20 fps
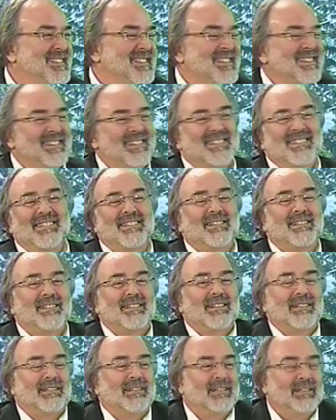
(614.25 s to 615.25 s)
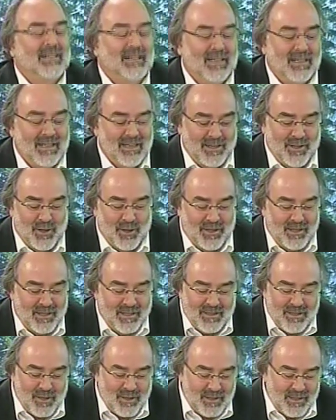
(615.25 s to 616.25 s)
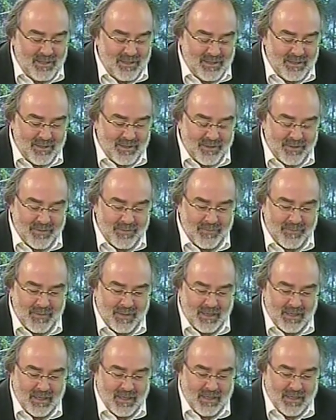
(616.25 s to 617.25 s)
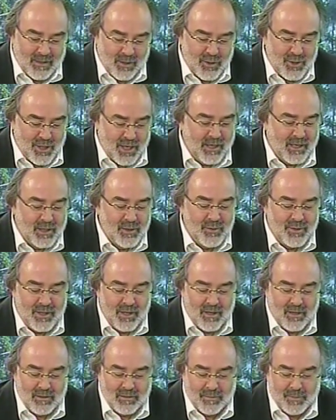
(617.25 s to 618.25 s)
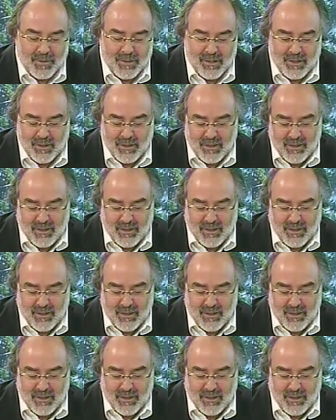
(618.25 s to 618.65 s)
certain. Il y a des... des euh, j'ai écrit du théâtre, puis il y a